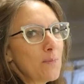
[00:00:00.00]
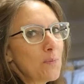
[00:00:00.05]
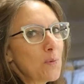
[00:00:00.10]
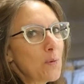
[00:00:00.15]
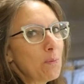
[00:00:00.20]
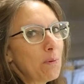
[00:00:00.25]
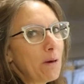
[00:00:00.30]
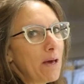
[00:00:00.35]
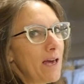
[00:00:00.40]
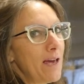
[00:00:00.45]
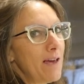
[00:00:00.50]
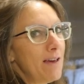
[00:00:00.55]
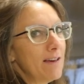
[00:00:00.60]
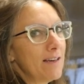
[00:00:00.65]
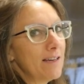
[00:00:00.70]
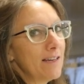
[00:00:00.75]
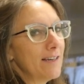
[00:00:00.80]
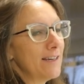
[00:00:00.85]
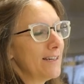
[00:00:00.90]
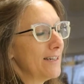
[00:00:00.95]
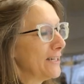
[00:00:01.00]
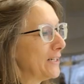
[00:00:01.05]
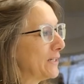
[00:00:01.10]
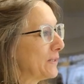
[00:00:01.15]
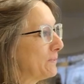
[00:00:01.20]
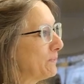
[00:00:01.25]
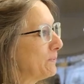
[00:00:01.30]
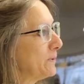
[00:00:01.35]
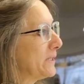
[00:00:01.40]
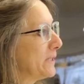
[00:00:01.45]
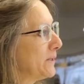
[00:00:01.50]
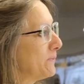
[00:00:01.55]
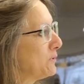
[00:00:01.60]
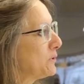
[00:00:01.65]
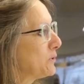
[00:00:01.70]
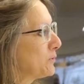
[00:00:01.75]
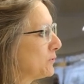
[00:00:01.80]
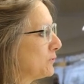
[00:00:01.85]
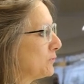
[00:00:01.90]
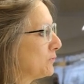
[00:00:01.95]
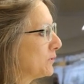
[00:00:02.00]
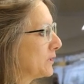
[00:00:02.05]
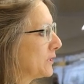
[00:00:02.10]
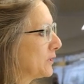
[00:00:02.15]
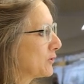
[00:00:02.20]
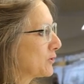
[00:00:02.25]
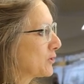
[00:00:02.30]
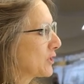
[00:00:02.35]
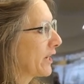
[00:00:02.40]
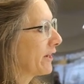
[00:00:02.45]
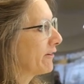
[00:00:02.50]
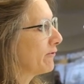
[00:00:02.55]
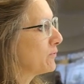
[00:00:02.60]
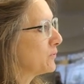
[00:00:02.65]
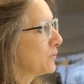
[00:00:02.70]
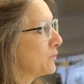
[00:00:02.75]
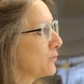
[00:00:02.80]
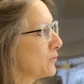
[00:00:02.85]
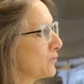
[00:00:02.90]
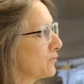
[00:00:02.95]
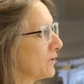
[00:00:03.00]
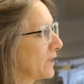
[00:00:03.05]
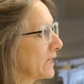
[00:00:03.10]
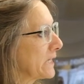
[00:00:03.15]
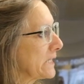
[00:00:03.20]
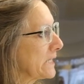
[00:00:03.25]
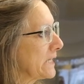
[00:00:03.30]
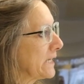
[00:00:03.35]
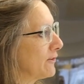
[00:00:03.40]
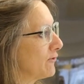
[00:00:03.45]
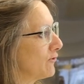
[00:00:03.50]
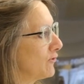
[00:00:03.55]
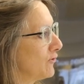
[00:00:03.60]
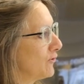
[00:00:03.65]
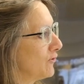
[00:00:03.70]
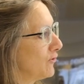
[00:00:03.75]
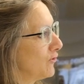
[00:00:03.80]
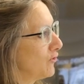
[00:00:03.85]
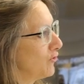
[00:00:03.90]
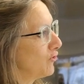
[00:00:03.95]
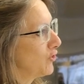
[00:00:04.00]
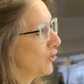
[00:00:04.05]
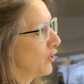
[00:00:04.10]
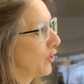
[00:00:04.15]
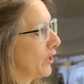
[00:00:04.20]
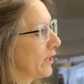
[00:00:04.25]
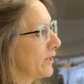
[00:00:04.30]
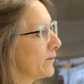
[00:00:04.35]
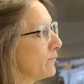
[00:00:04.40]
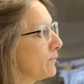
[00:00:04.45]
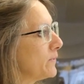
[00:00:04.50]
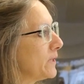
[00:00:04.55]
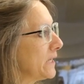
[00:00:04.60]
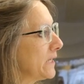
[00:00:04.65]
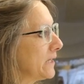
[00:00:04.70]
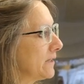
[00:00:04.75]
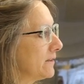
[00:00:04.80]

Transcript: à peu près. Mais d'habitude, ouais, non, j'arrive plutôt vers 7h30.